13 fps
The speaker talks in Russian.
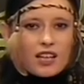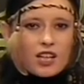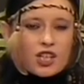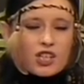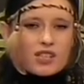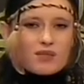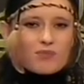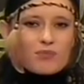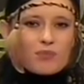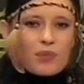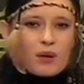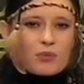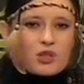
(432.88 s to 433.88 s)
Жизнь
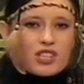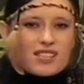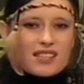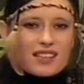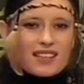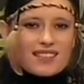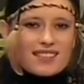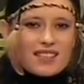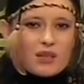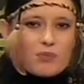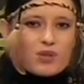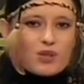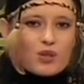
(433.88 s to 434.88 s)
промчится, как
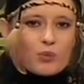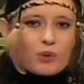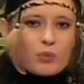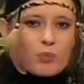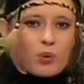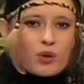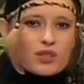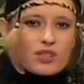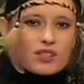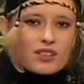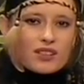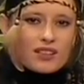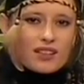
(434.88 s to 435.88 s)
синий бездомный поезд,
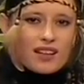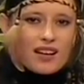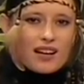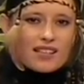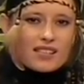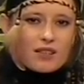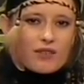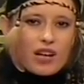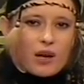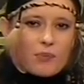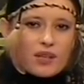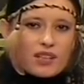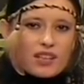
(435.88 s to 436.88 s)

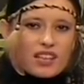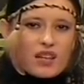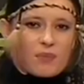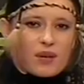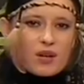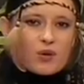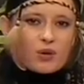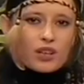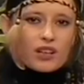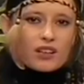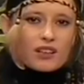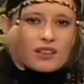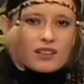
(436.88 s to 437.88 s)
оставляя метки на
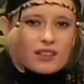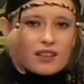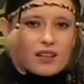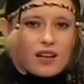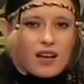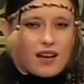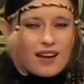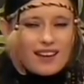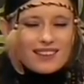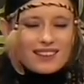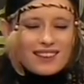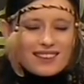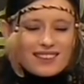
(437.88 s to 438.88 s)
перегонах.
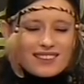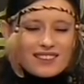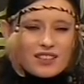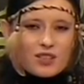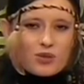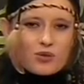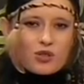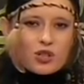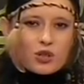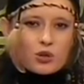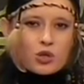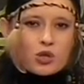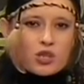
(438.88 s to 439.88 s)
Это ты рисуешь
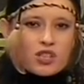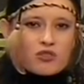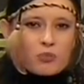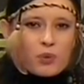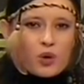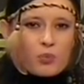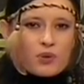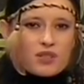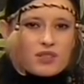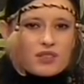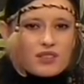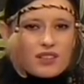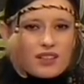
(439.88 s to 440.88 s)
крючочки в пропись.
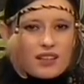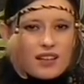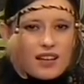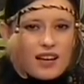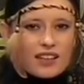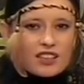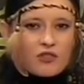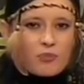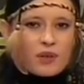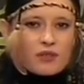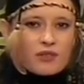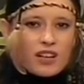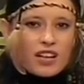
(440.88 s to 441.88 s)
Это в
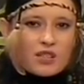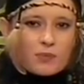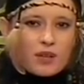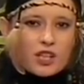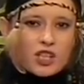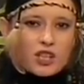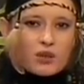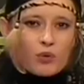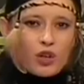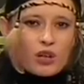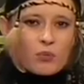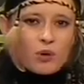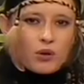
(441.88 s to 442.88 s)
первый раз плачет
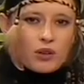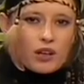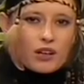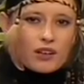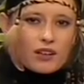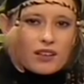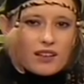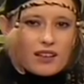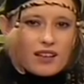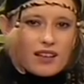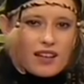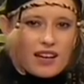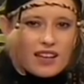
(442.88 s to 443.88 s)
твой ребенок.
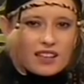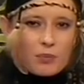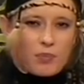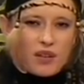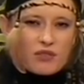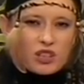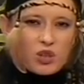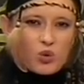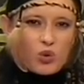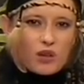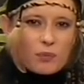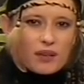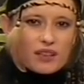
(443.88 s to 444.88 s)
Это первый
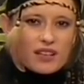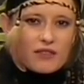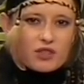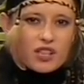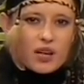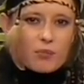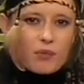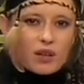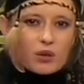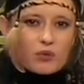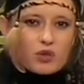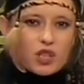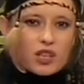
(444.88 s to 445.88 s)
друг, предавший и
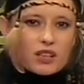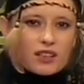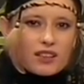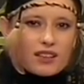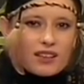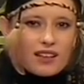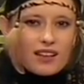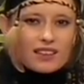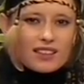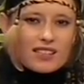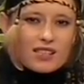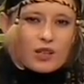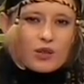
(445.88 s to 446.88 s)
обманувший.
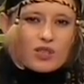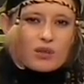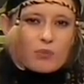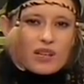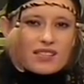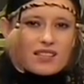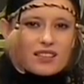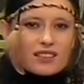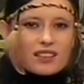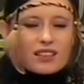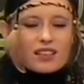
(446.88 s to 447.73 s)
Это слезы матери над